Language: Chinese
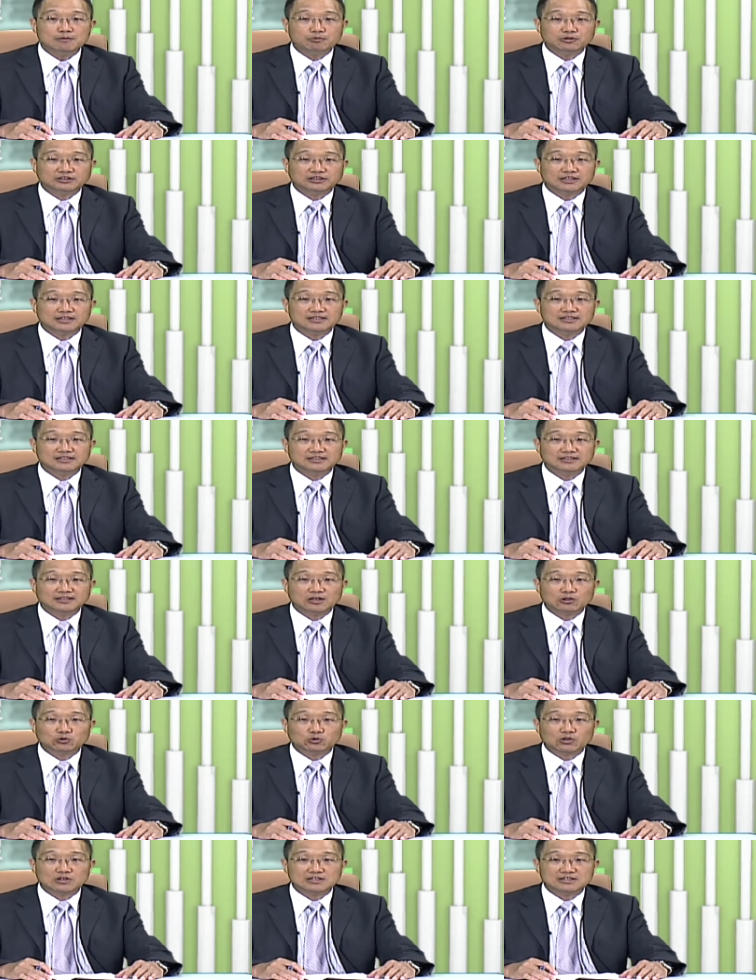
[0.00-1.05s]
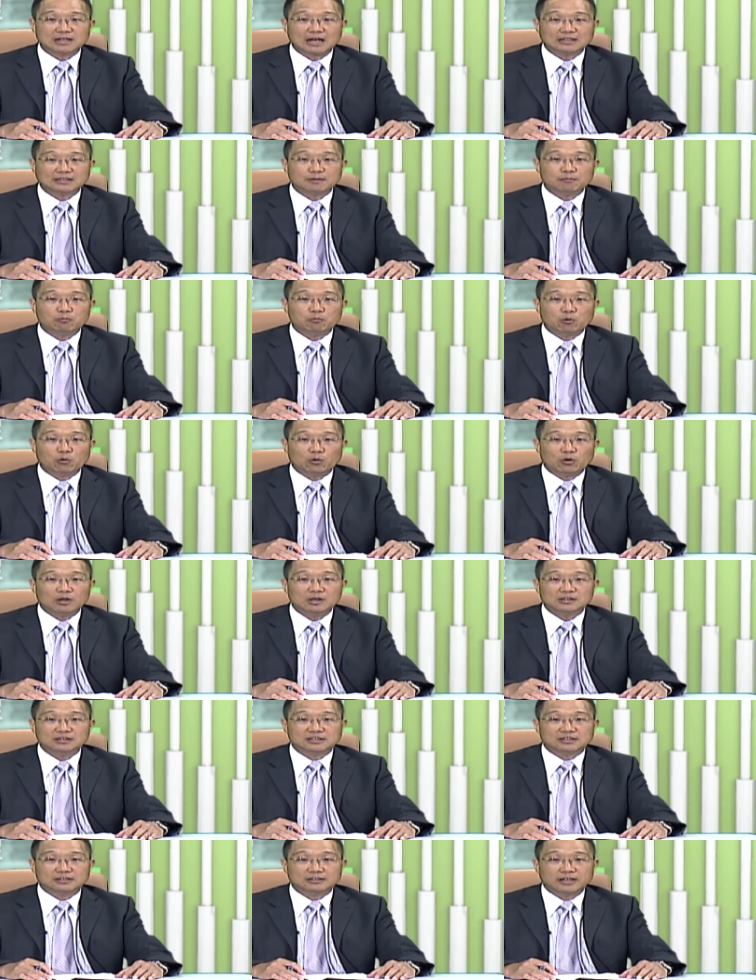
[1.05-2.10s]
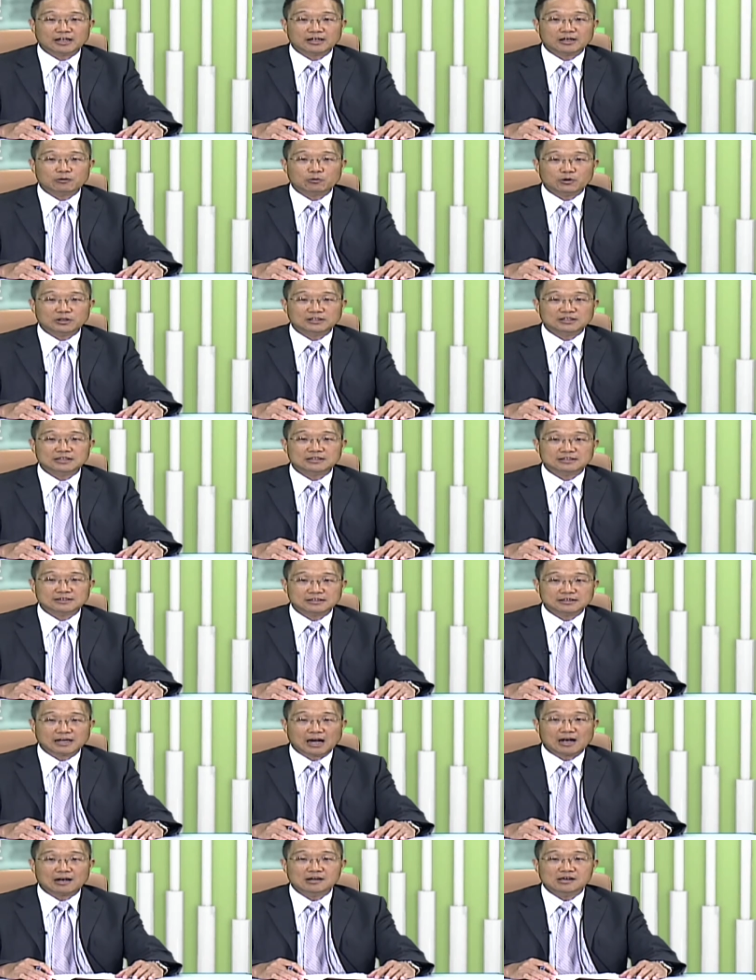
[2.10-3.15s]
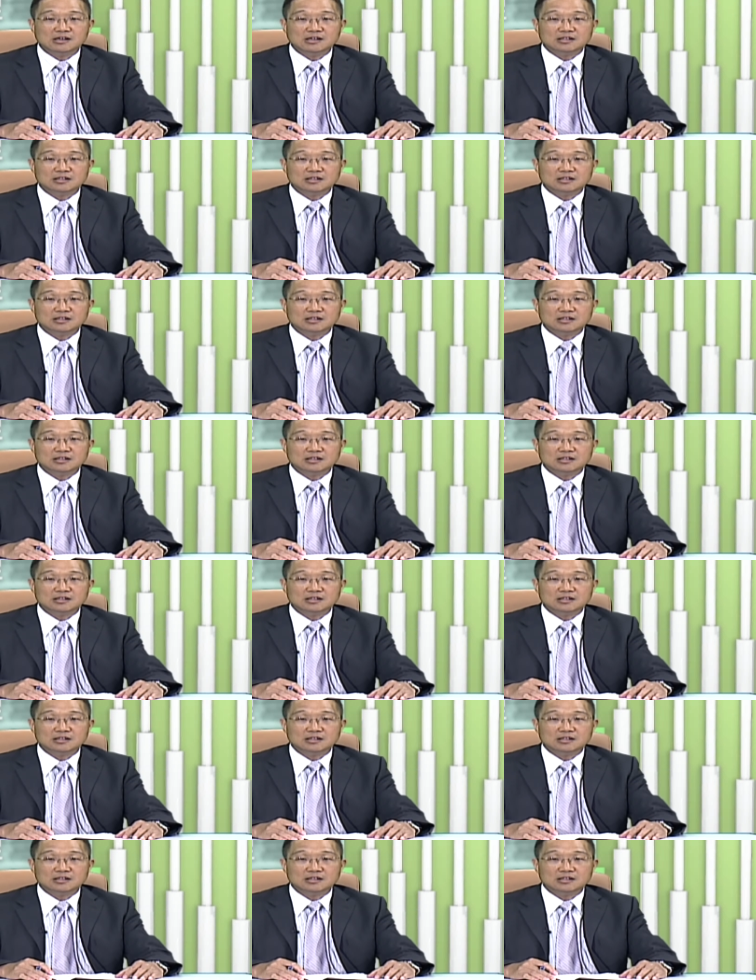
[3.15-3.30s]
目前，企业存在着某此类的危机之下。